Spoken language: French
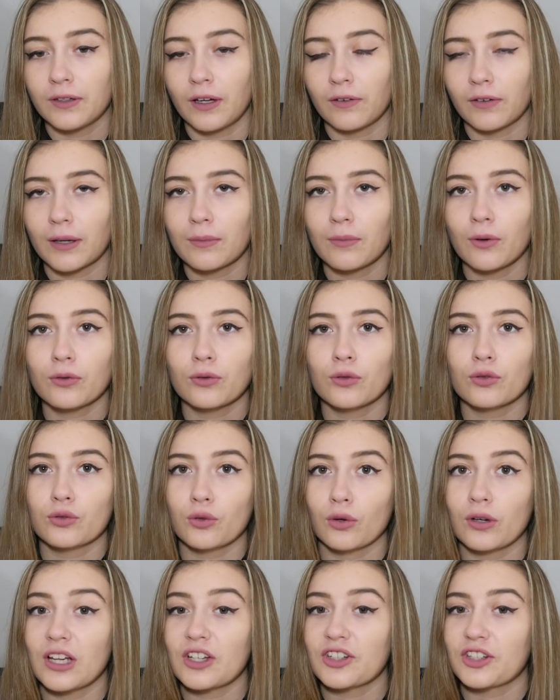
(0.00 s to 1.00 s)
Enfin vraiment ce
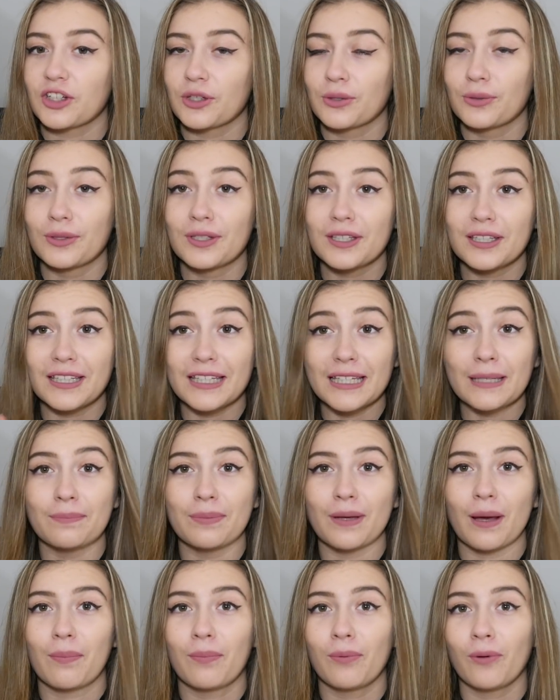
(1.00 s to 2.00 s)
jour-là j'ai eu
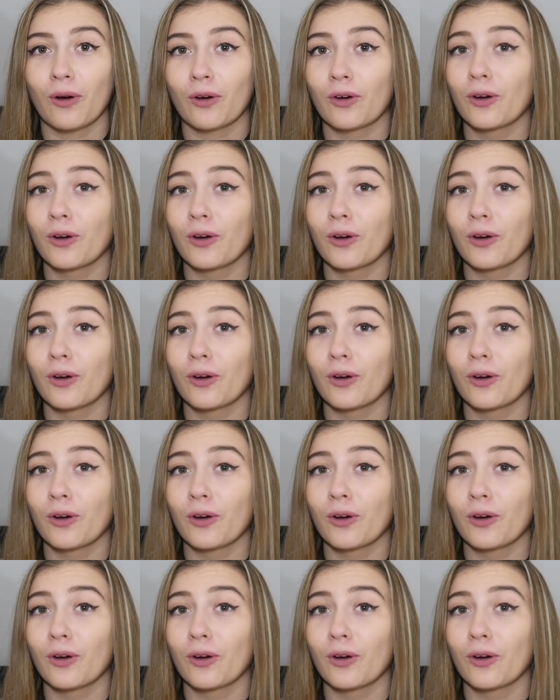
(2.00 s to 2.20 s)
hyper peur.